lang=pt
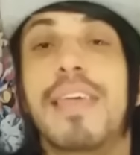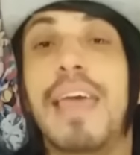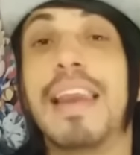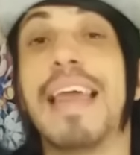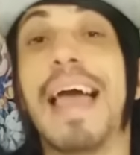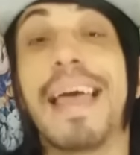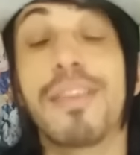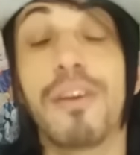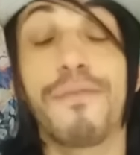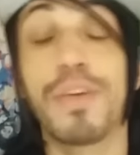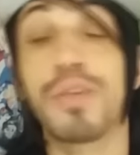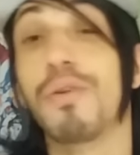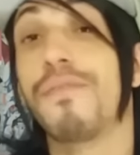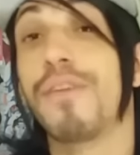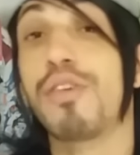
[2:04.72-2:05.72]
Que, aliás, eu
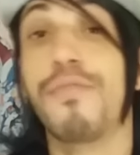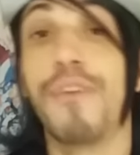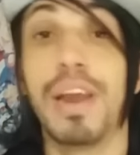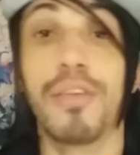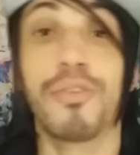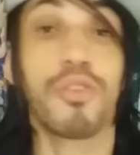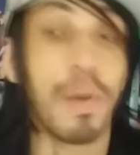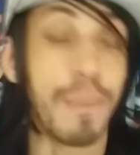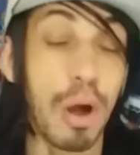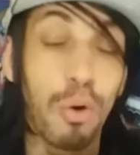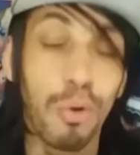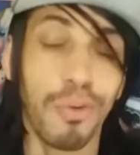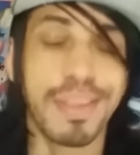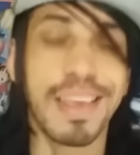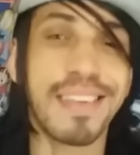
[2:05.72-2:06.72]
fiz um vídeo falando sobre
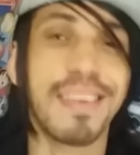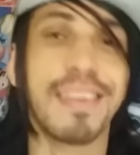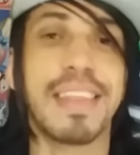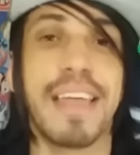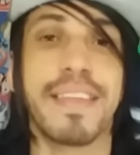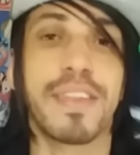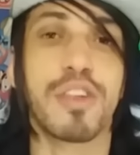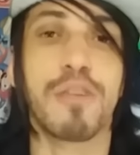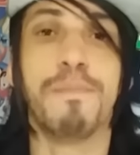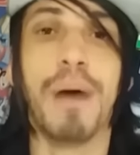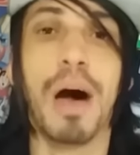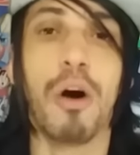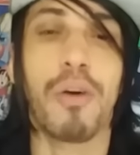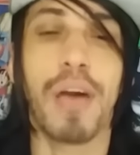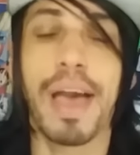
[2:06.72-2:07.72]
alguns assistentes de
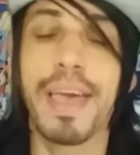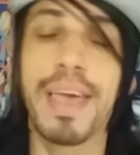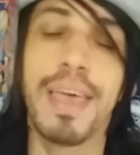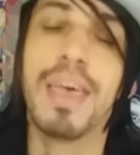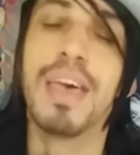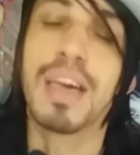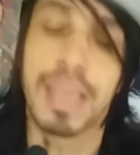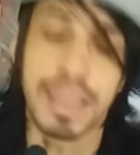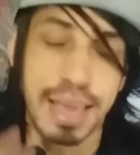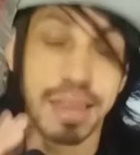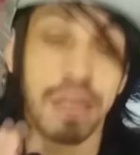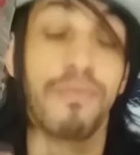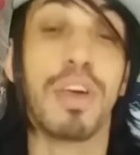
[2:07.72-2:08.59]
palco aí, que nesse